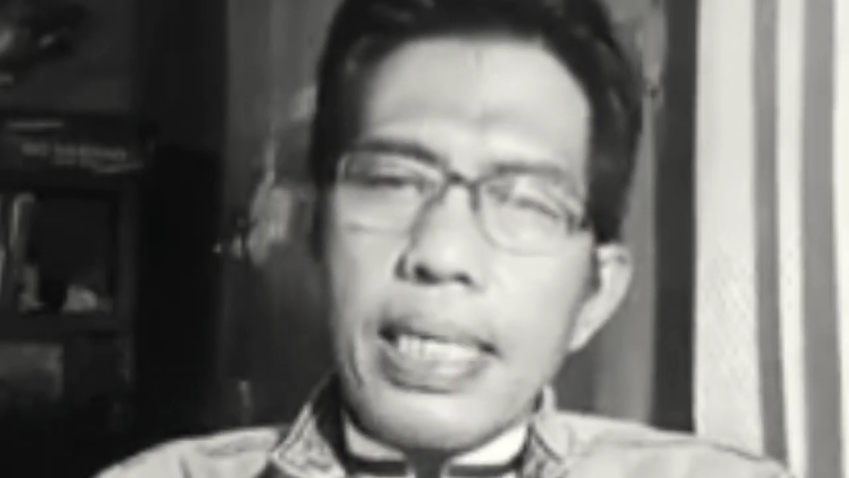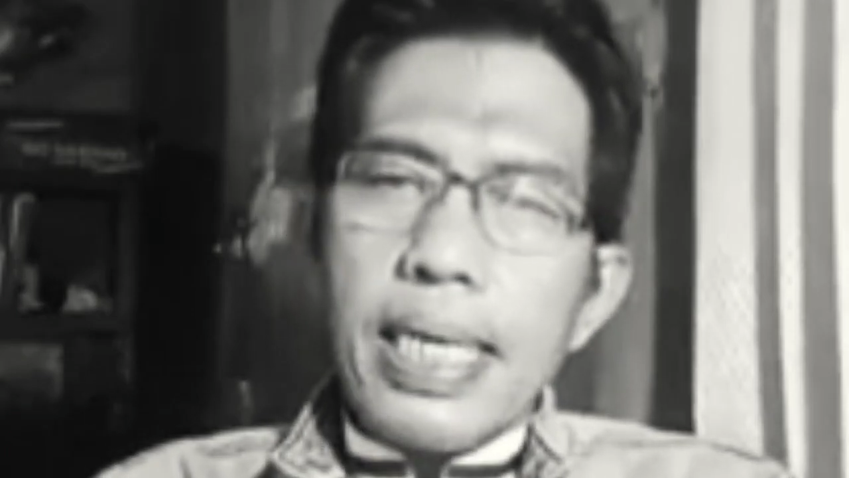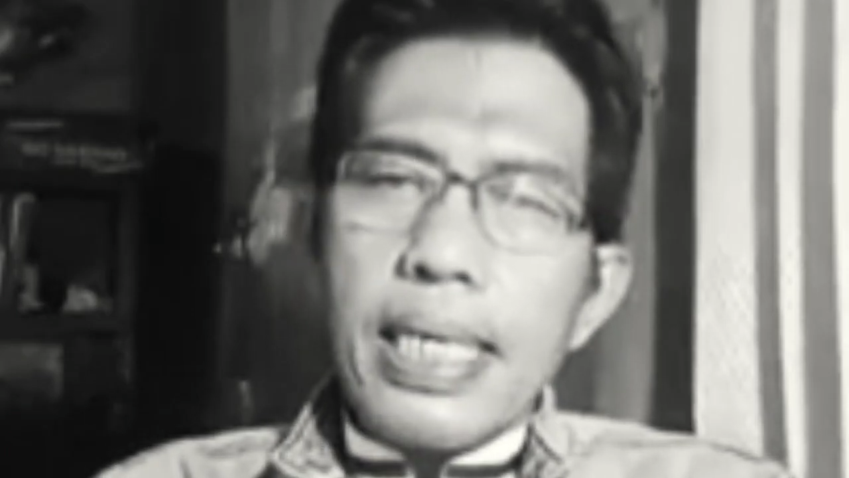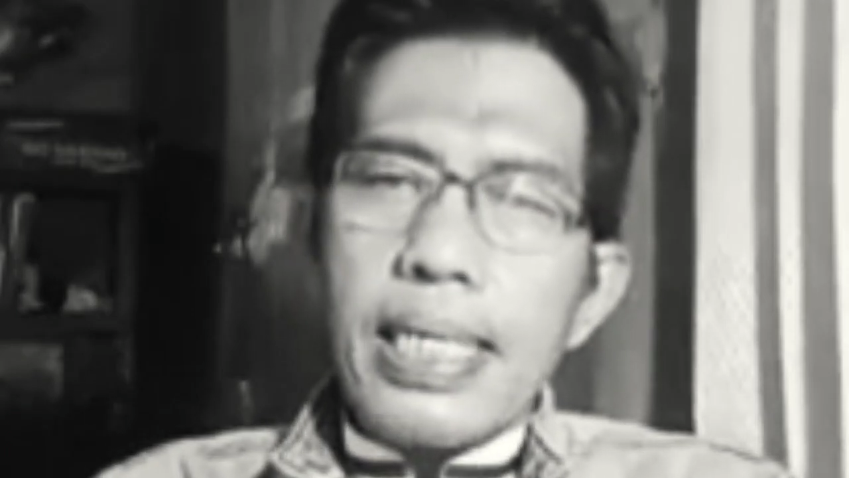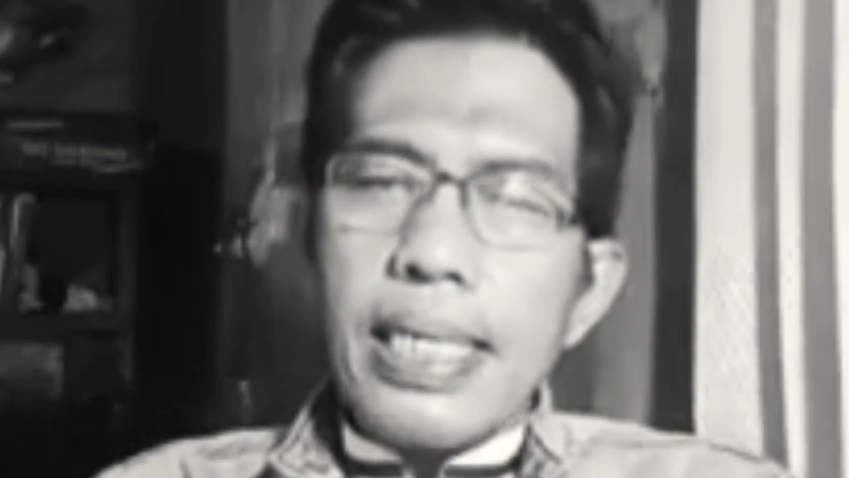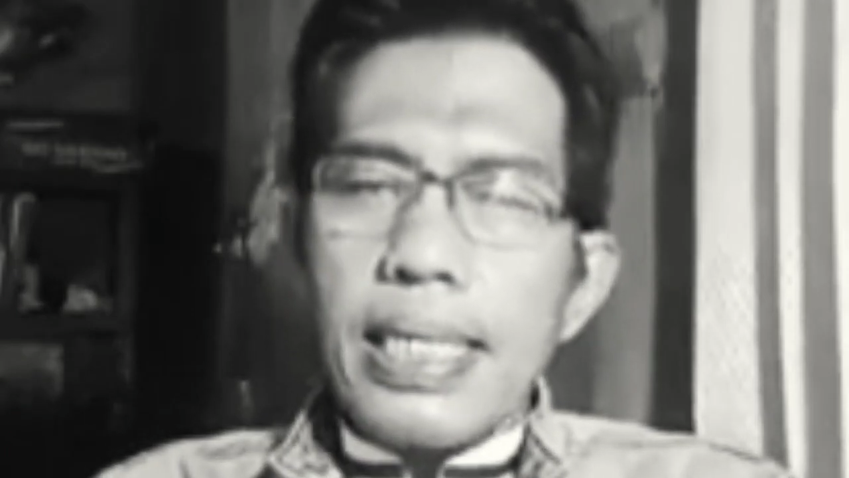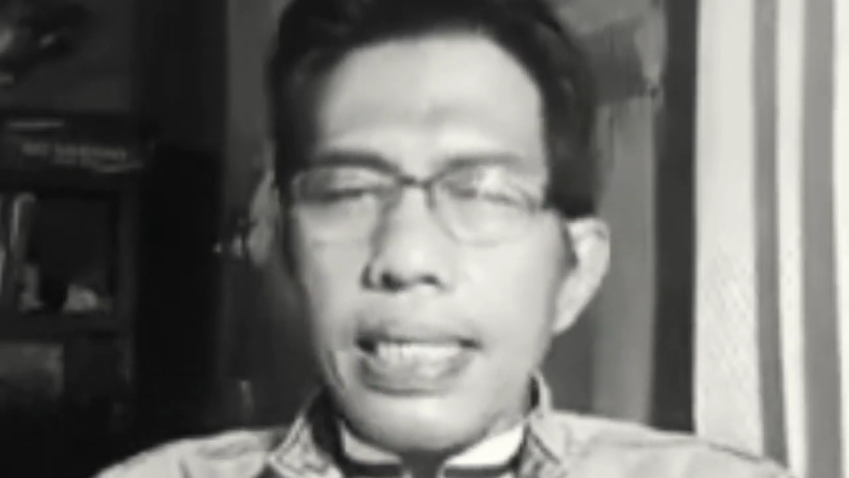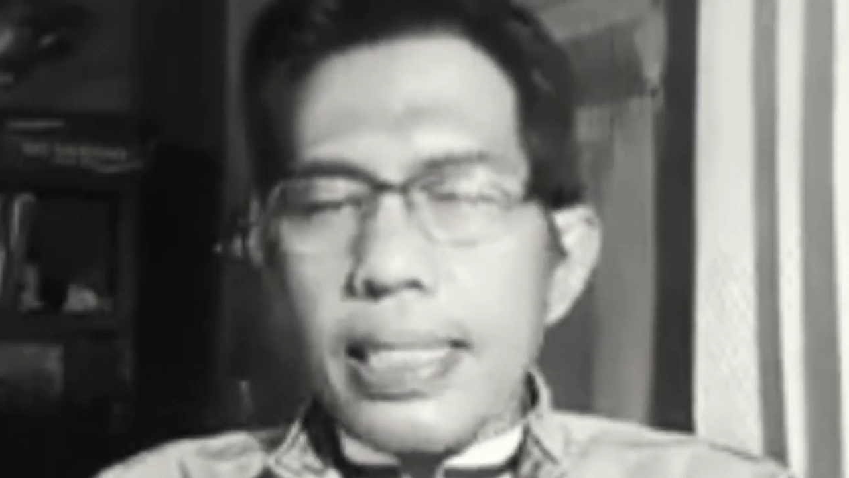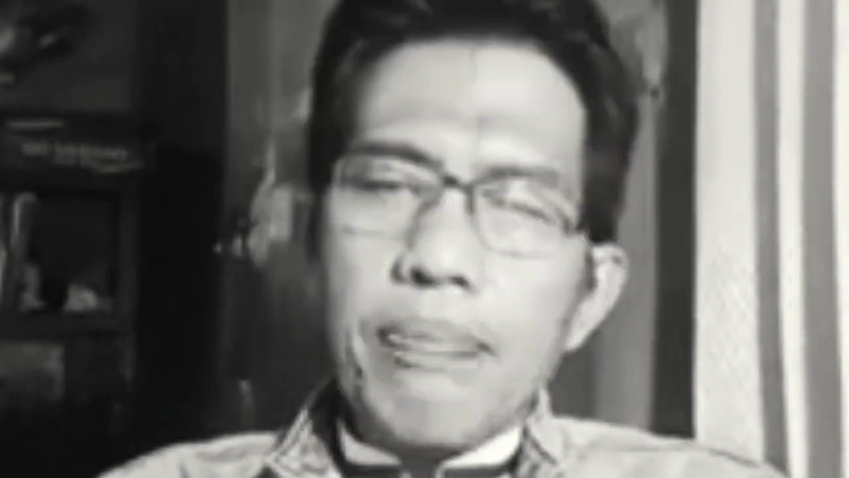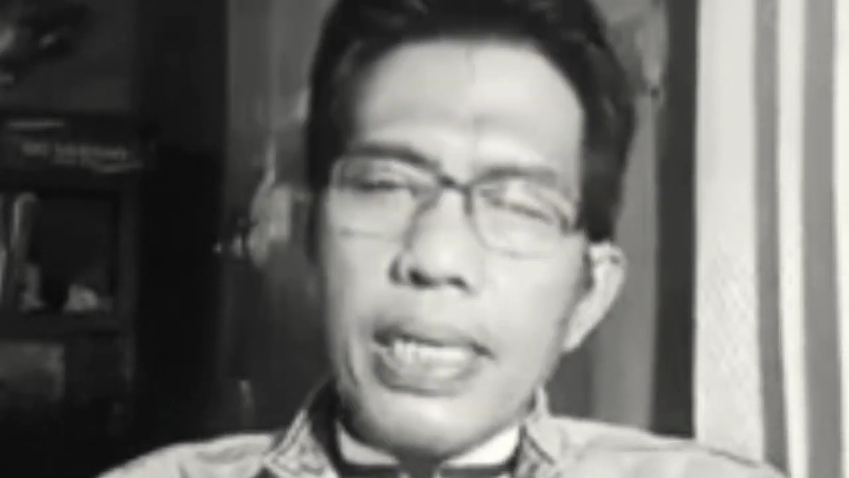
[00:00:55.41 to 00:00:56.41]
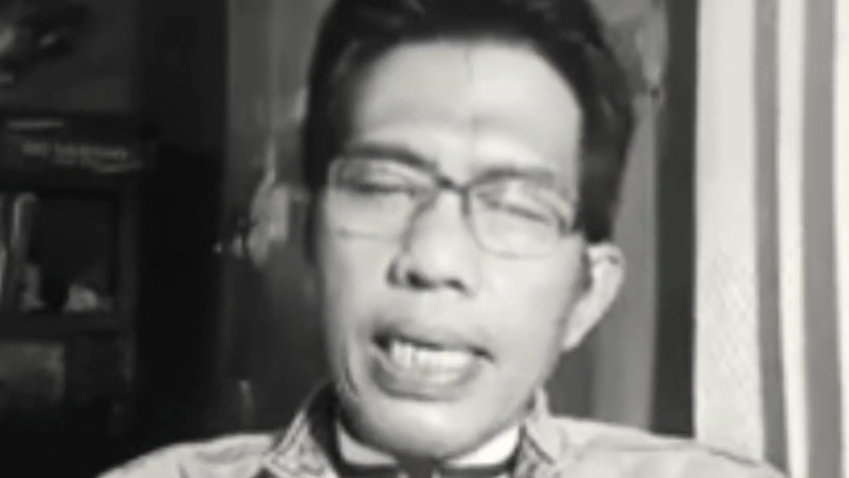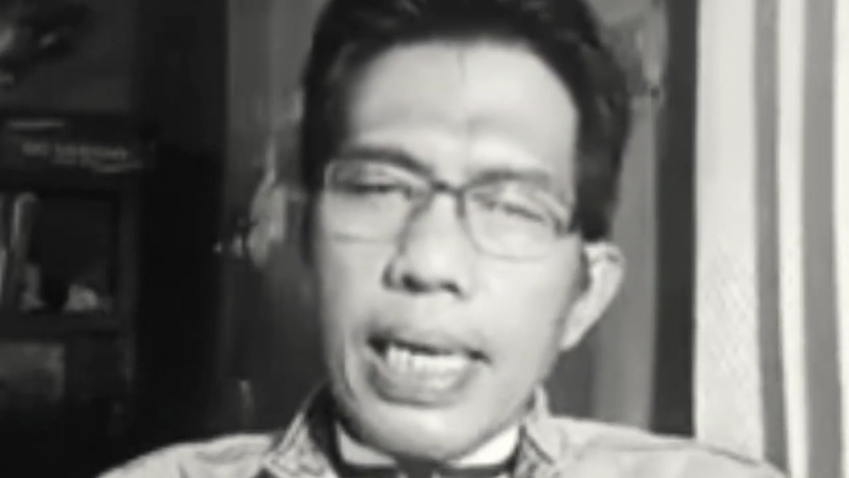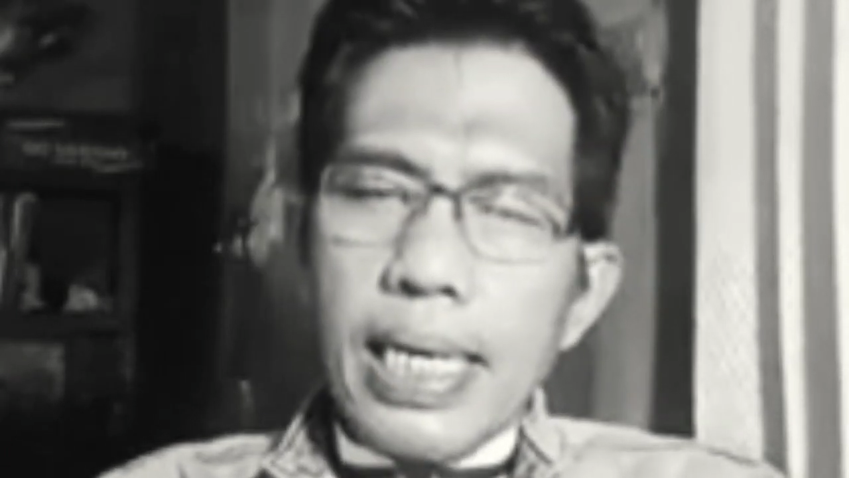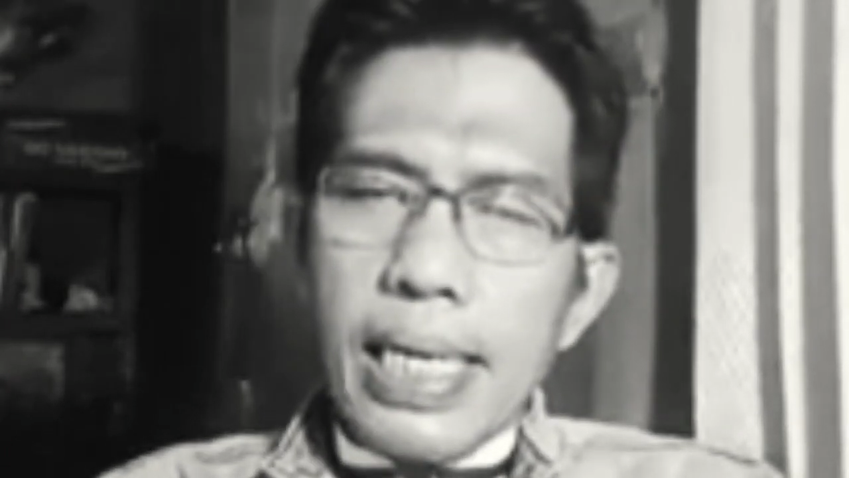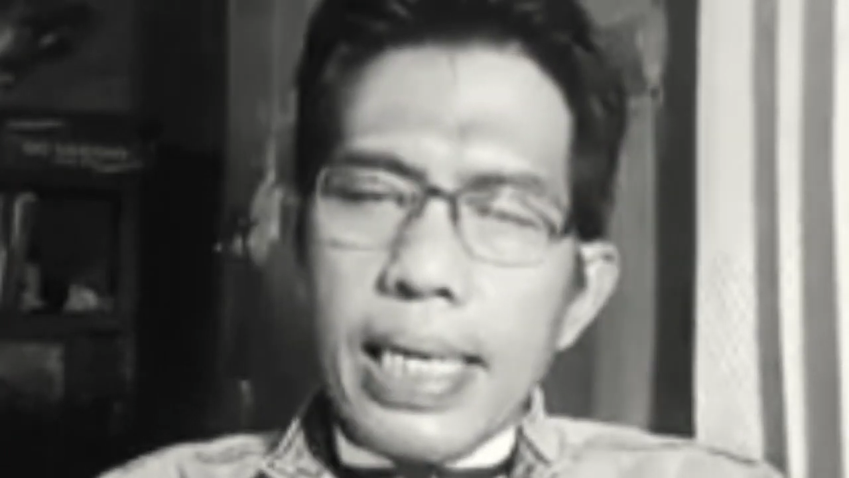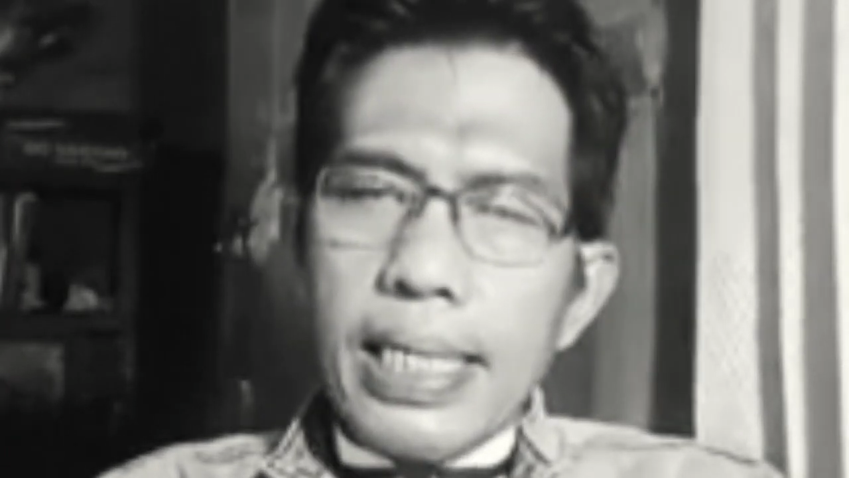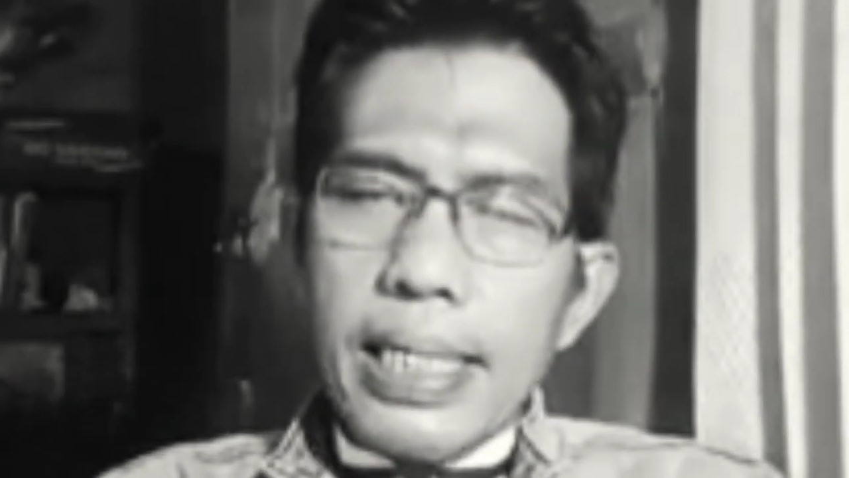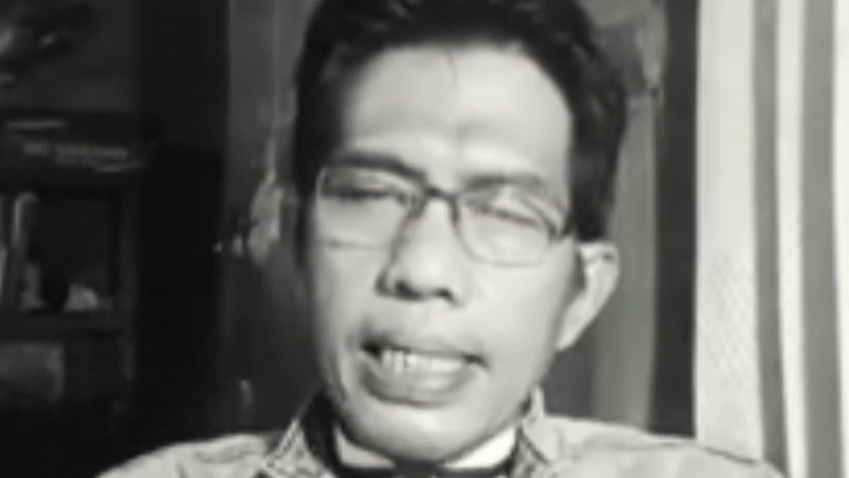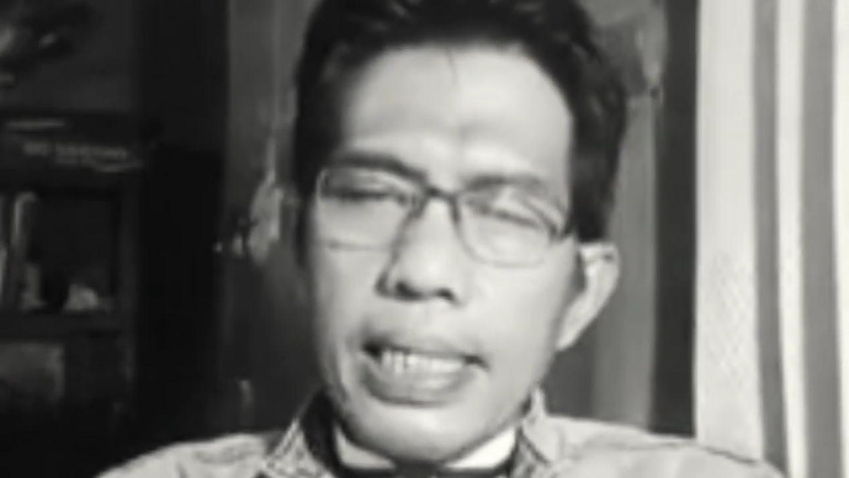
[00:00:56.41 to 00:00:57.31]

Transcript: dari bid'ahan